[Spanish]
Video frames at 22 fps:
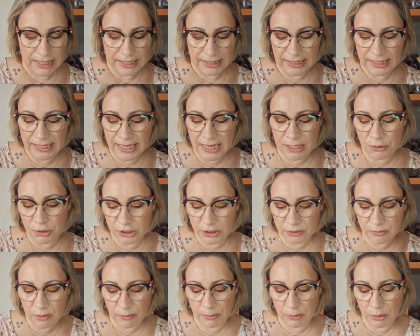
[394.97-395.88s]
Y el
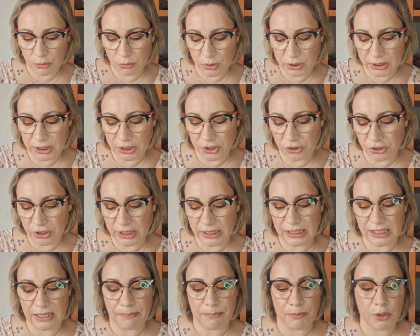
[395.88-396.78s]
último productito
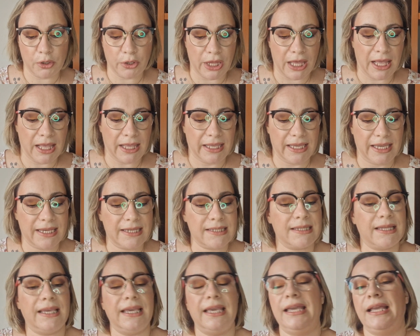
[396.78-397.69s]
de Yepoda
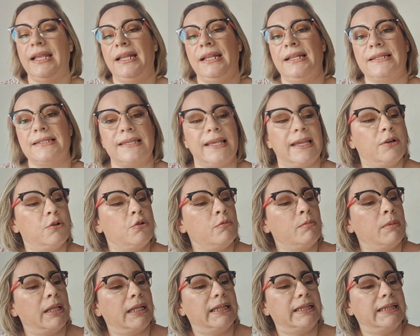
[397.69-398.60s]
es el
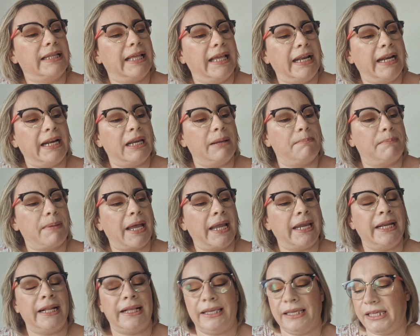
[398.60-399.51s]
serum de
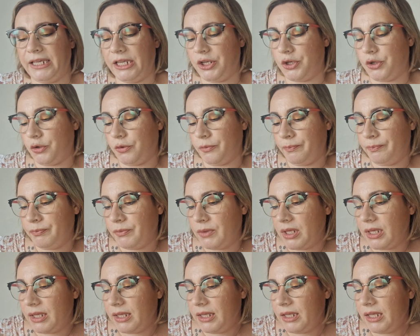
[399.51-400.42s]
Repair Giro.
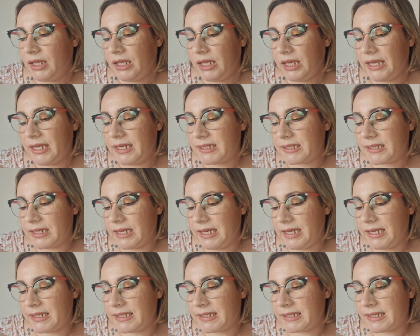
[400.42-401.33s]
Es
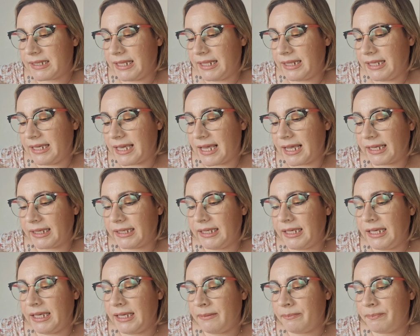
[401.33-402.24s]
este de
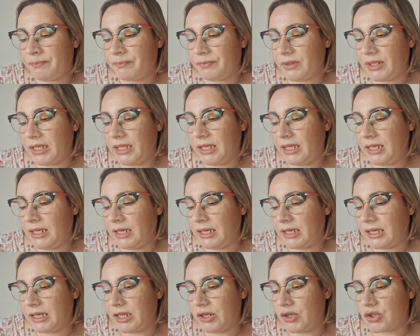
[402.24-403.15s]
aquí
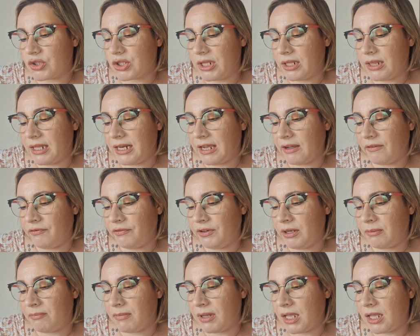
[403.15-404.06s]
y que nos dice la
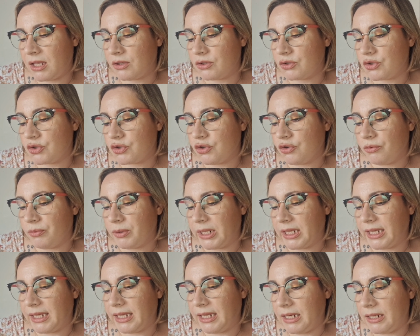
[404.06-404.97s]
firma
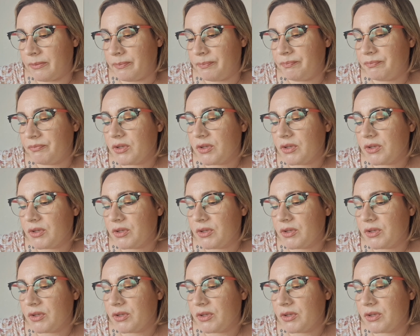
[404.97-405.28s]
sobre él.